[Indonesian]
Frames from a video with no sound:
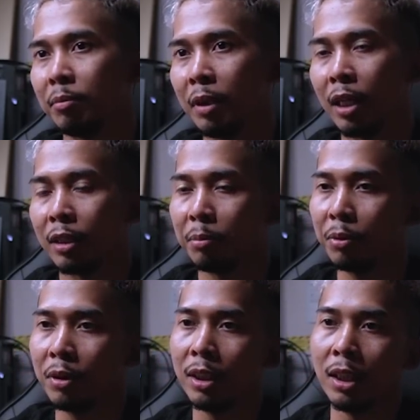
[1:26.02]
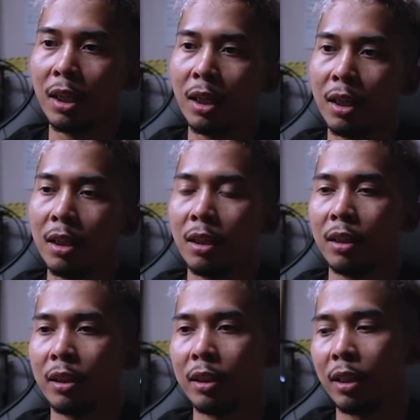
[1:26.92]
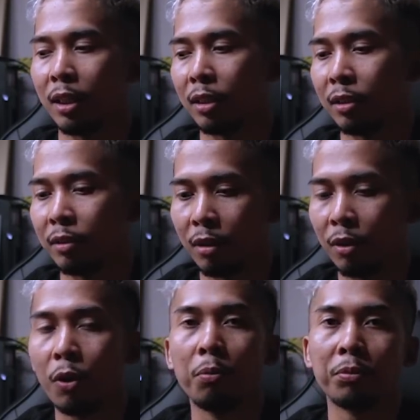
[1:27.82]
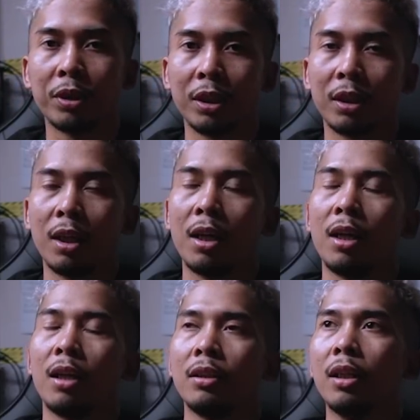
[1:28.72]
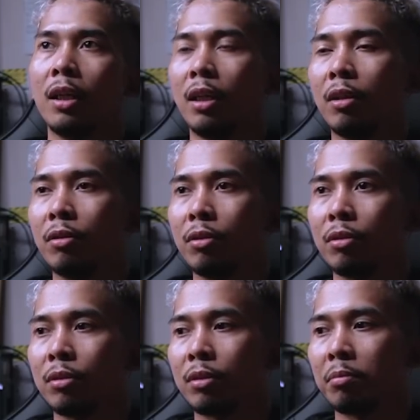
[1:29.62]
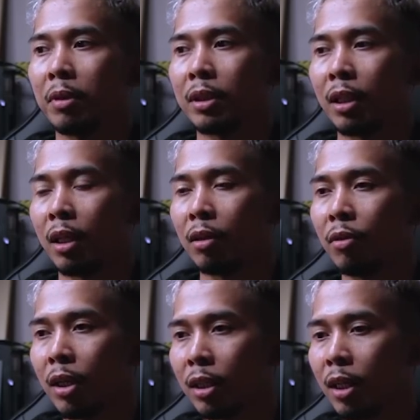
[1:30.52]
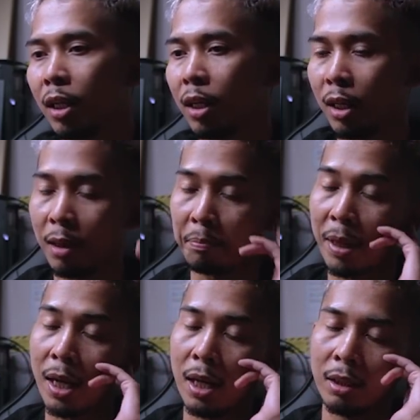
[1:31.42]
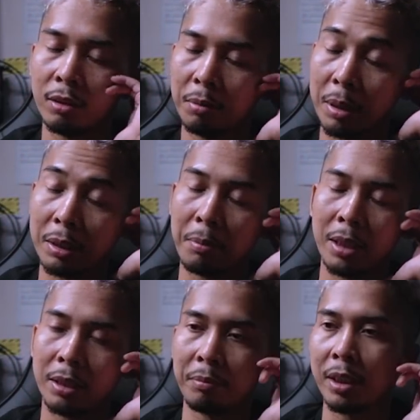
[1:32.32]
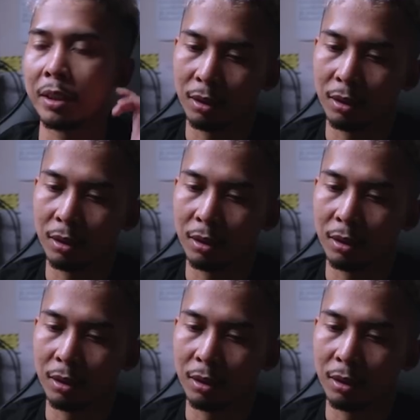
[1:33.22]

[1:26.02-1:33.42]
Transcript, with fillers: bilang dibully lah, ada yang eh, homesick lah, ada urus masalah keluarga lah, apalah gitu macam-macam ya.